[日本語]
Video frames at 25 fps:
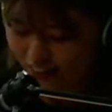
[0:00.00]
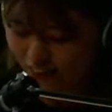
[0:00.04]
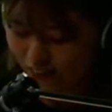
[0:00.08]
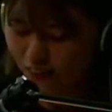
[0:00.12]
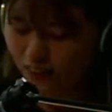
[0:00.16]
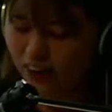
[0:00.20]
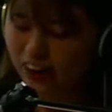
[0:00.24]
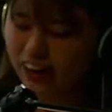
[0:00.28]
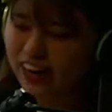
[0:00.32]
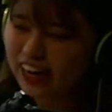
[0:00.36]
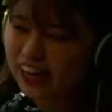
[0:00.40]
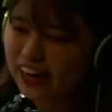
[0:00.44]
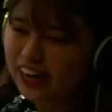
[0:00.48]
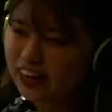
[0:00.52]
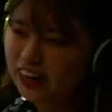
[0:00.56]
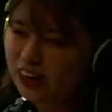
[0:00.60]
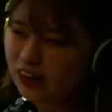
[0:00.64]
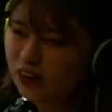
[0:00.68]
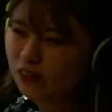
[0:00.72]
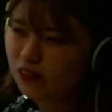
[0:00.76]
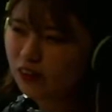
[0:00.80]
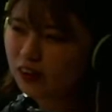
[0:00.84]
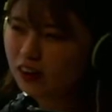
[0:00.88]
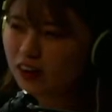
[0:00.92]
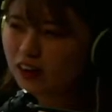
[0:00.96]
これ
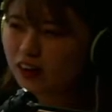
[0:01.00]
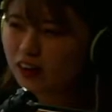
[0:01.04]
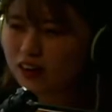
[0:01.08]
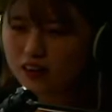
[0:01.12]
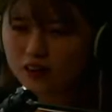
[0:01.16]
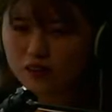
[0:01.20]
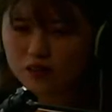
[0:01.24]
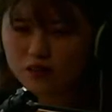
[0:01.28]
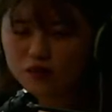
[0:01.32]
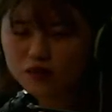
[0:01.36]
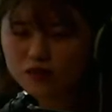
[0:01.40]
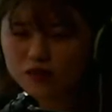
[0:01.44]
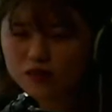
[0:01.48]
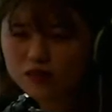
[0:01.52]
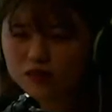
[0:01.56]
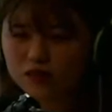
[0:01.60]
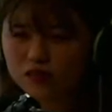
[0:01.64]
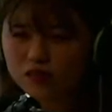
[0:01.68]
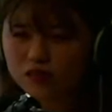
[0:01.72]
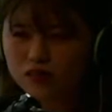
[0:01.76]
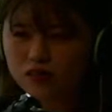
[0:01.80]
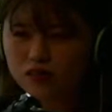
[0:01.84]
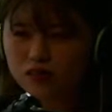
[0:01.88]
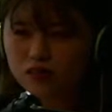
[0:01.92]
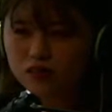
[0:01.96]
は、
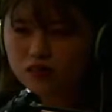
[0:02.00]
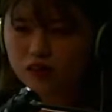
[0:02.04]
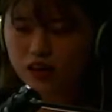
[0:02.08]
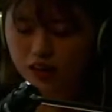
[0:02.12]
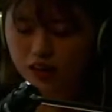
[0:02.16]
令